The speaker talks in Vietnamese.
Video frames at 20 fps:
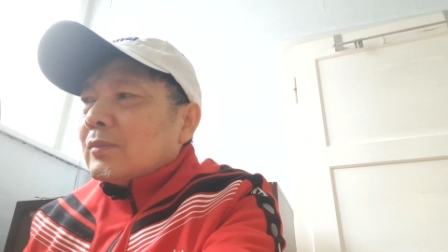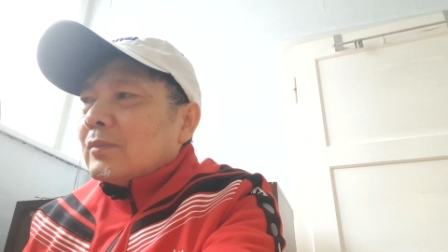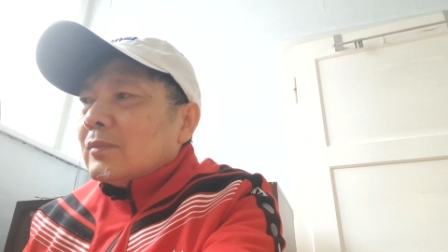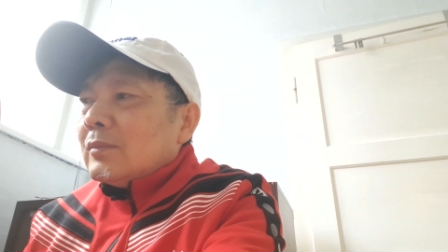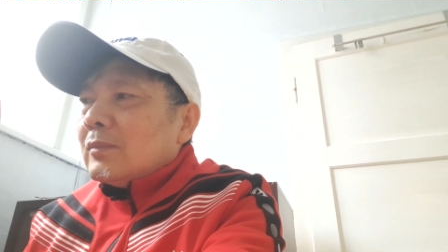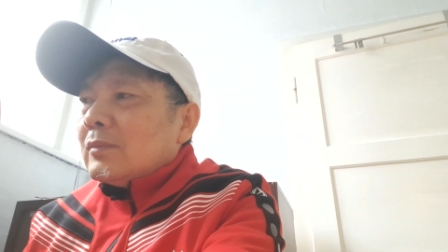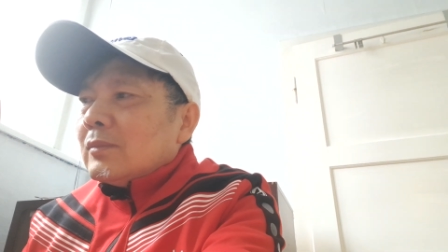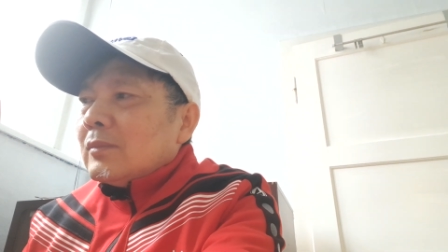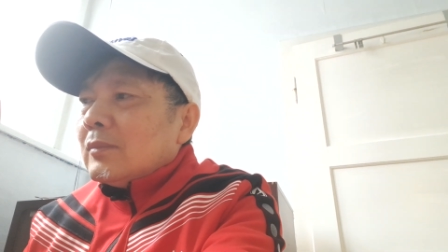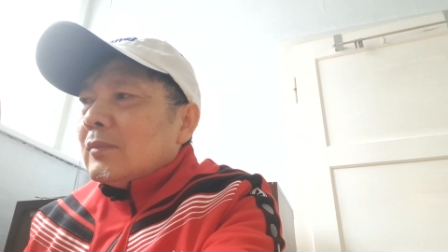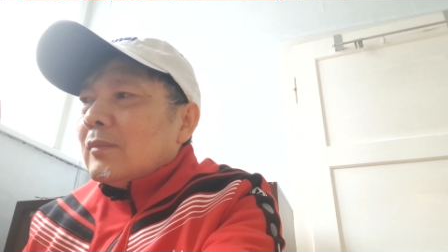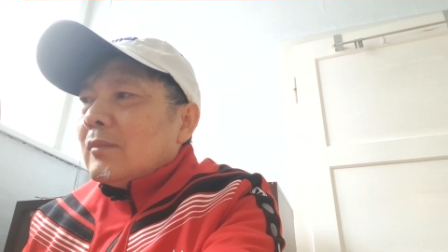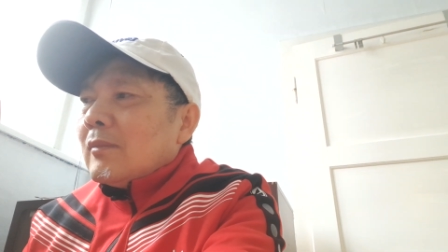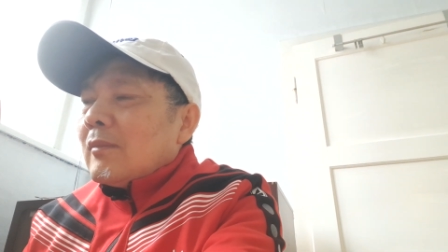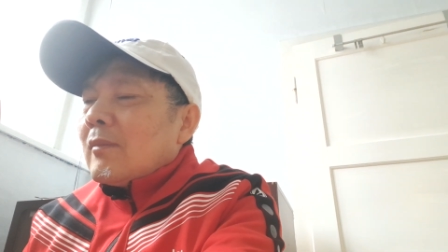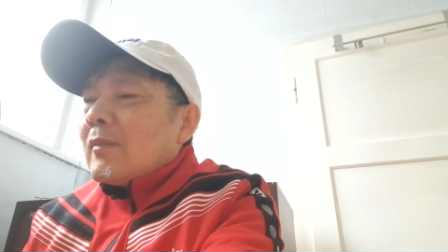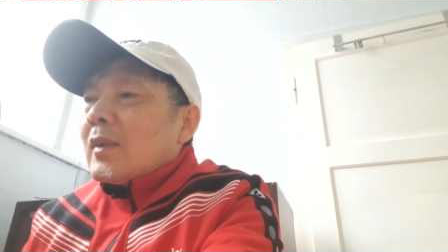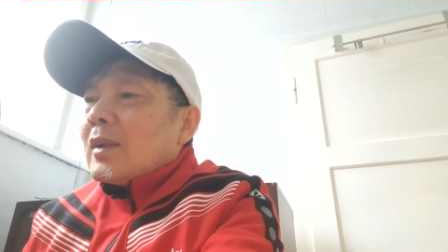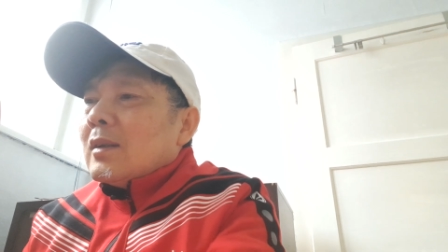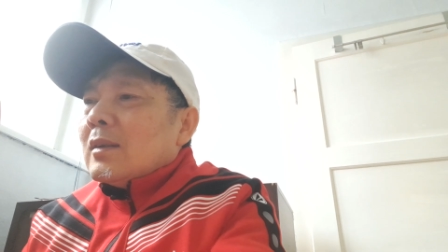và
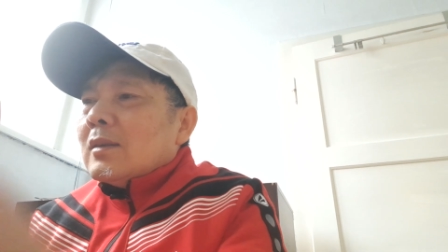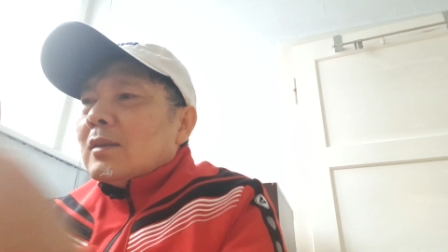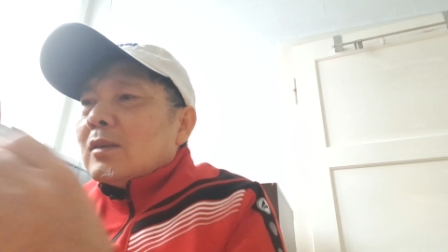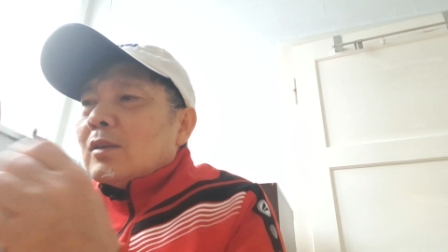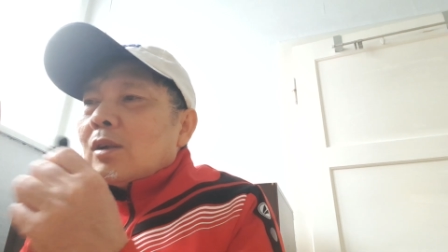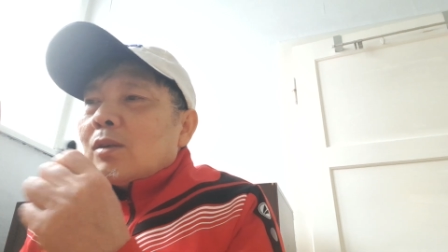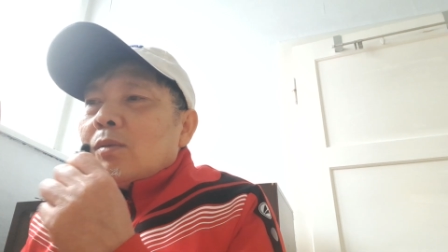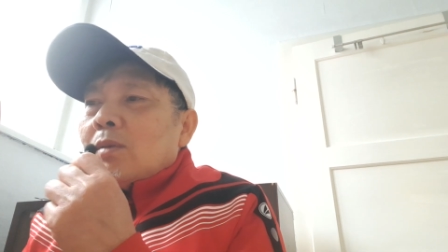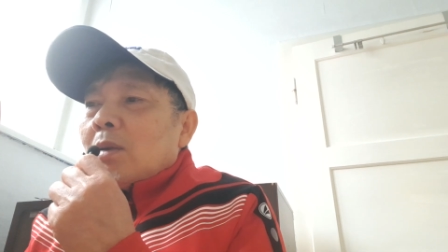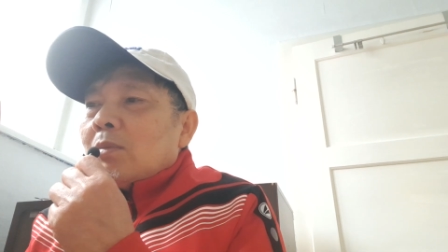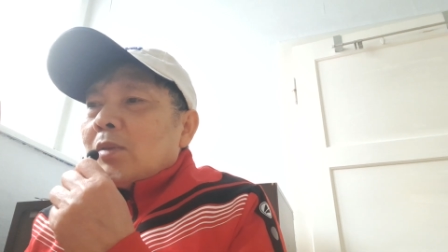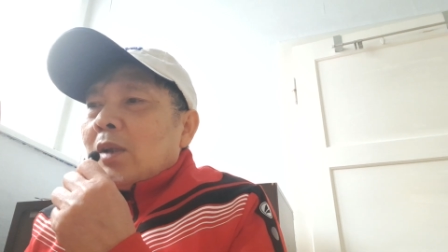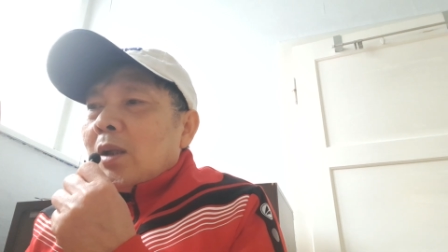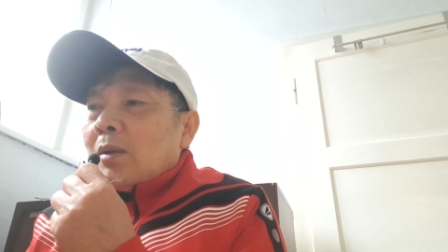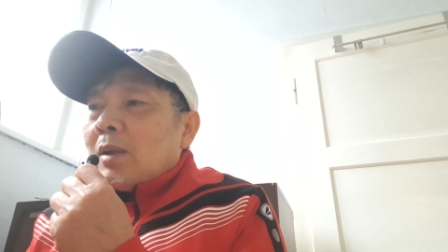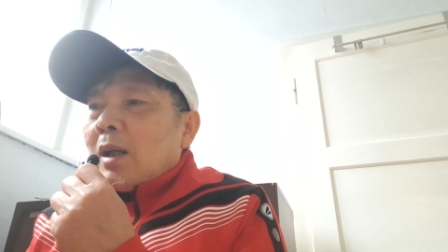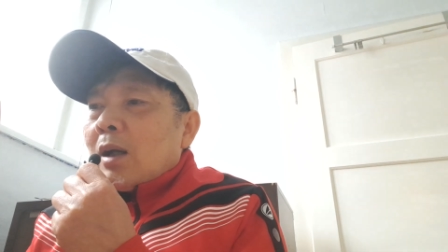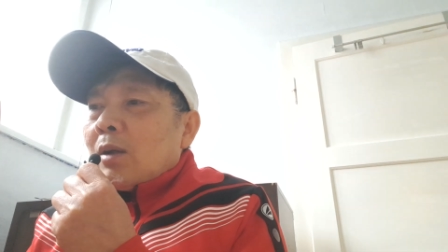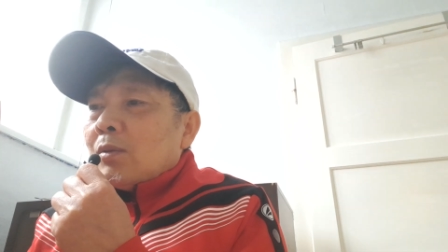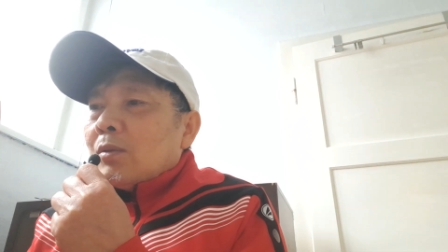nó cũng không
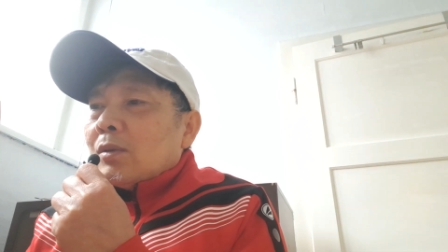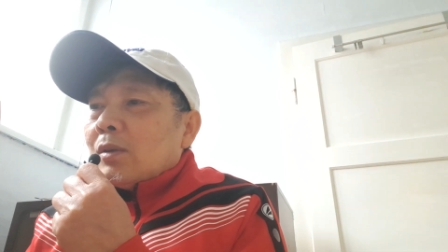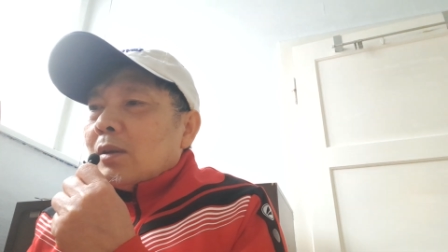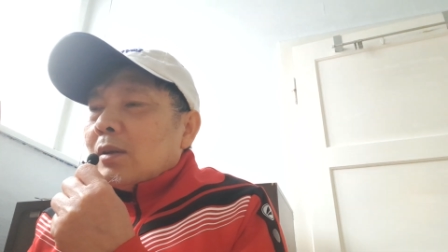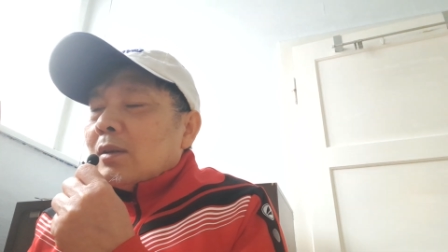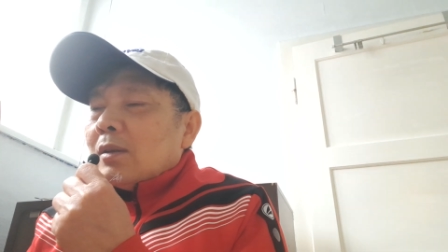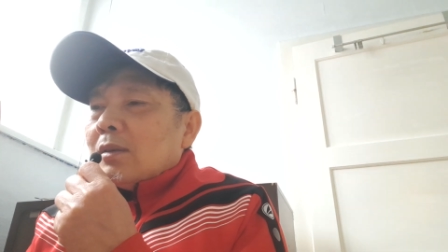nhiều đâu